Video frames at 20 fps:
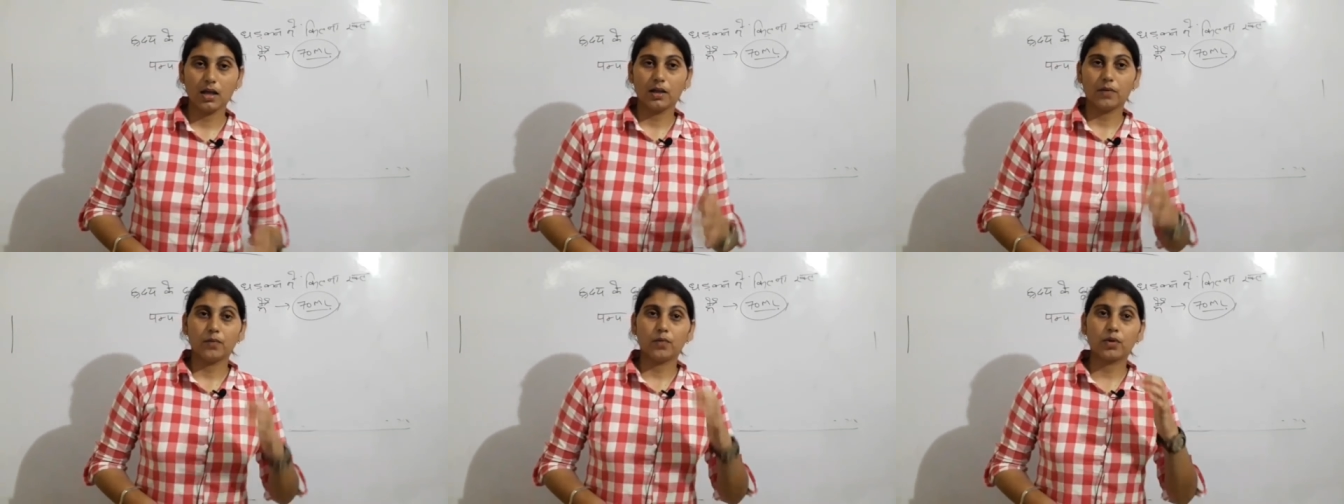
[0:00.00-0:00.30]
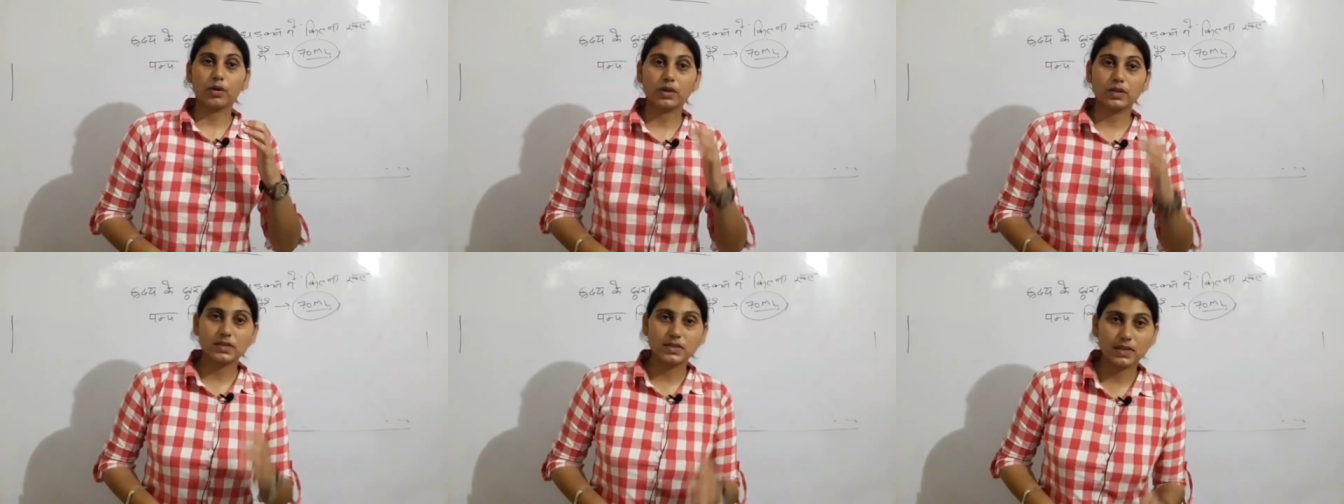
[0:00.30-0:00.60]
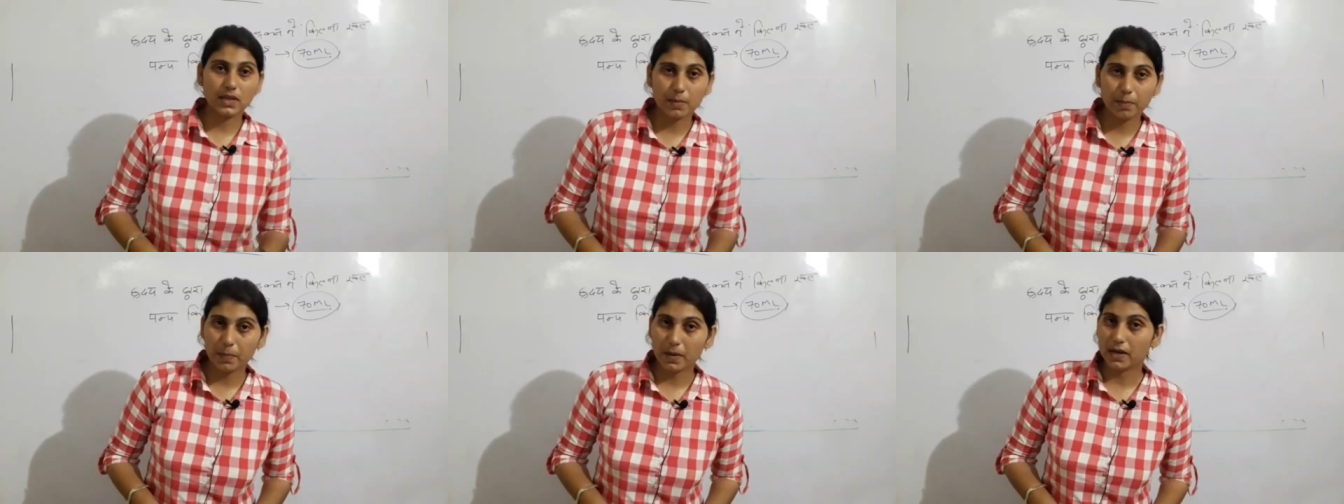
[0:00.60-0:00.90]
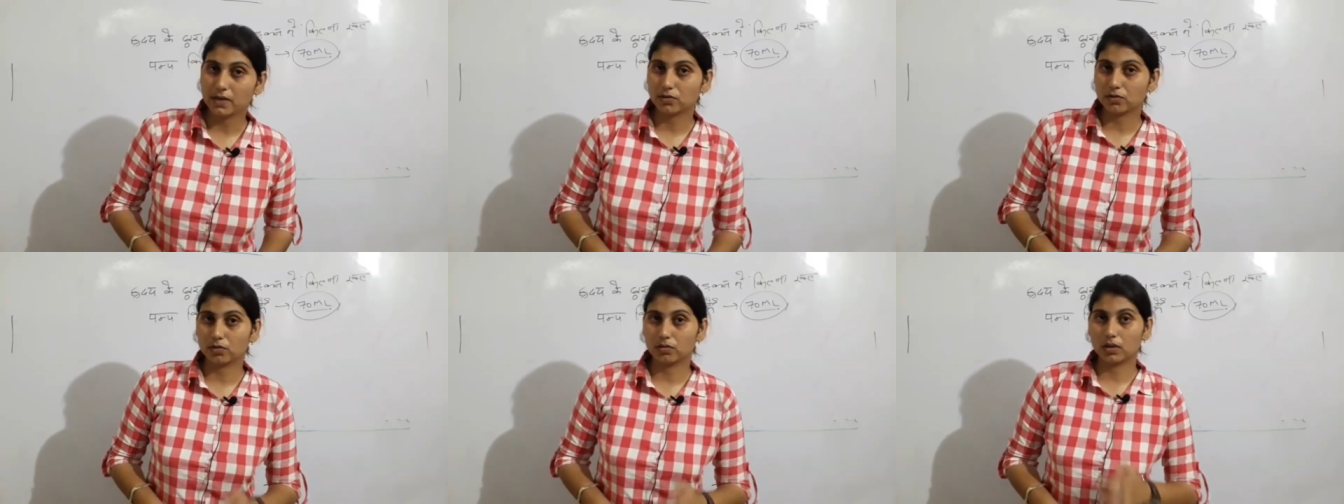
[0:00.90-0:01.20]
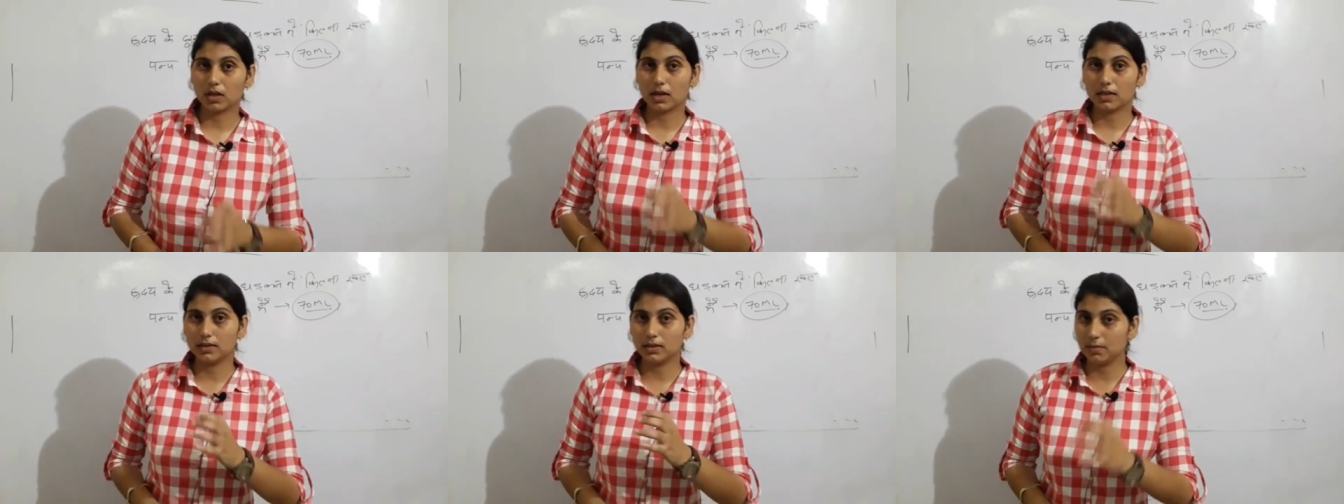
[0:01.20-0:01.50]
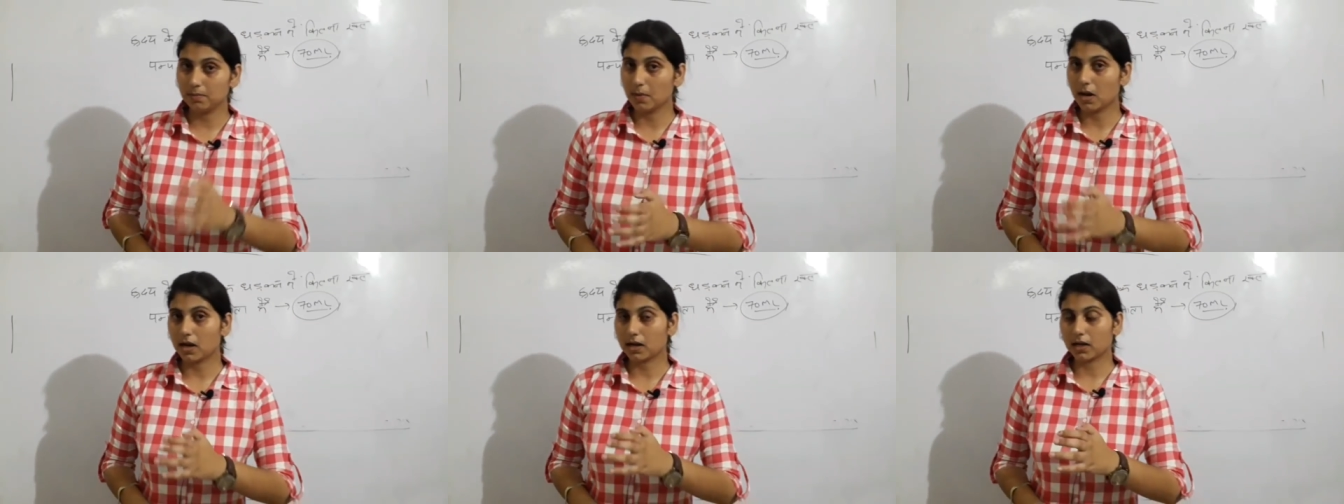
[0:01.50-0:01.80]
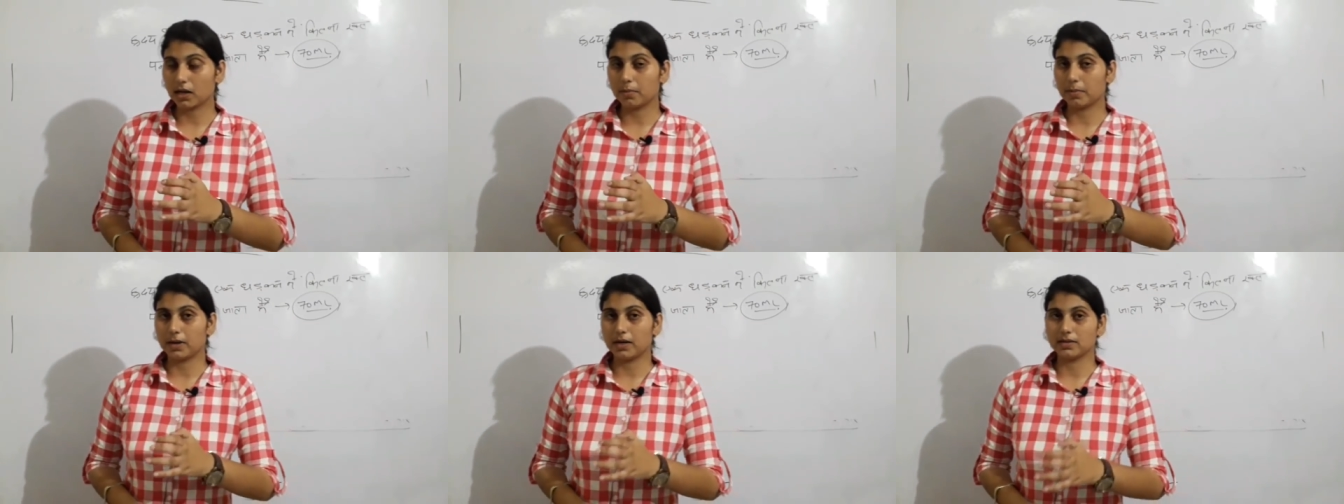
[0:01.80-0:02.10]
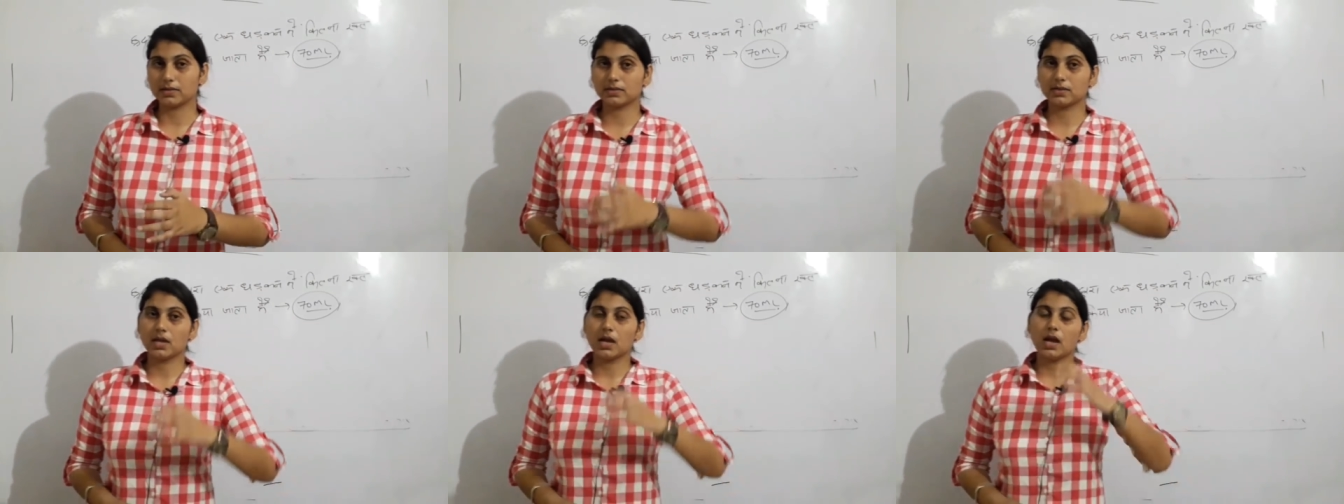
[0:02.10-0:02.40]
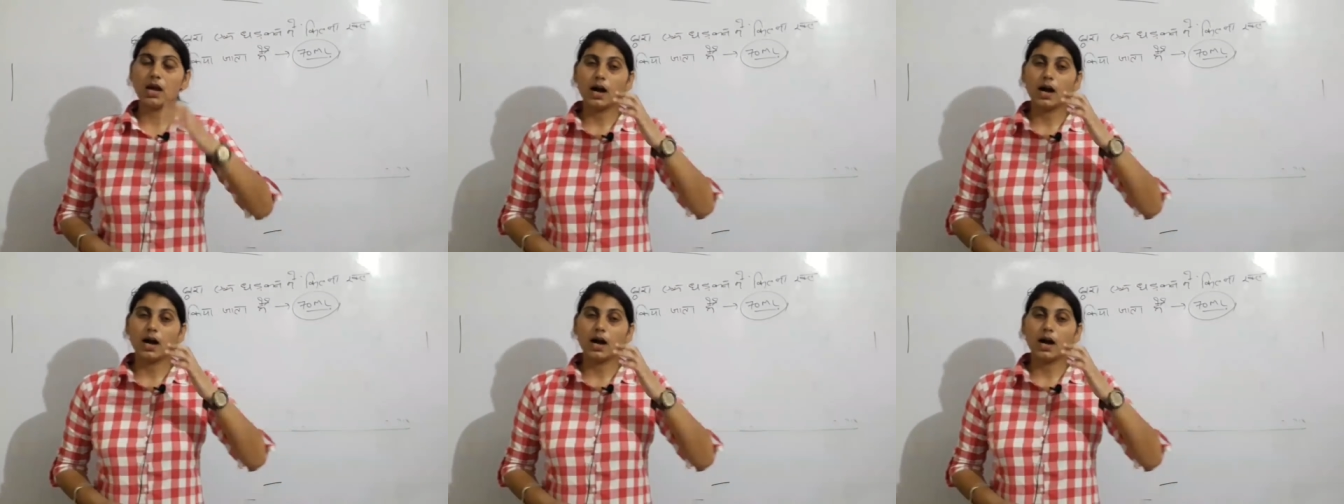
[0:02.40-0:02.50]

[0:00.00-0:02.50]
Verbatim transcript: वो किसके पास होता है दिमाग के पास